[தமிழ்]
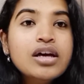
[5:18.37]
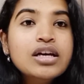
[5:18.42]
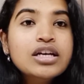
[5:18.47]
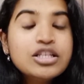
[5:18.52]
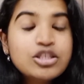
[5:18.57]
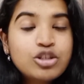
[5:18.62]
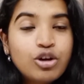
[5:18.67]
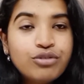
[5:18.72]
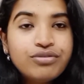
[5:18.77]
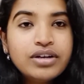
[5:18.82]

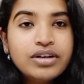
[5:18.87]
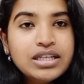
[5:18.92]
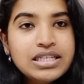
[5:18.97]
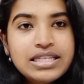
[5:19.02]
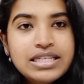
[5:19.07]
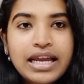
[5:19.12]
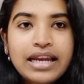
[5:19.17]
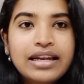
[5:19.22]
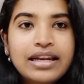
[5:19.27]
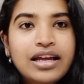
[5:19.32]
ஸோ
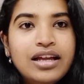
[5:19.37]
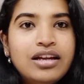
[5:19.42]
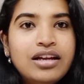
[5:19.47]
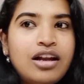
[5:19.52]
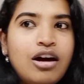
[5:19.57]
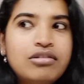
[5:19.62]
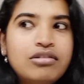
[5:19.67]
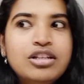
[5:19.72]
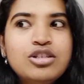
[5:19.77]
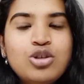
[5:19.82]
ஃபர்ஸ்ட் என்ன
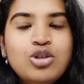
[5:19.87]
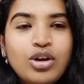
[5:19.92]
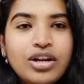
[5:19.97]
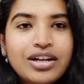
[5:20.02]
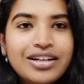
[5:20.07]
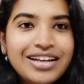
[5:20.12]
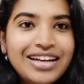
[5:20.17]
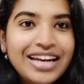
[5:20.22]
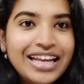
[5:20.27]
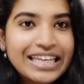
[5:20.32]
நான் வந்து
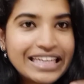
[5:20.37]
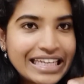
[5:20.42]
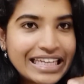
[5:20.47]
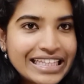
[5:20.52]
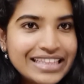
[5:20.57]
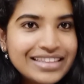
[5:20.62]
சொல்லிடுறேன் லைக்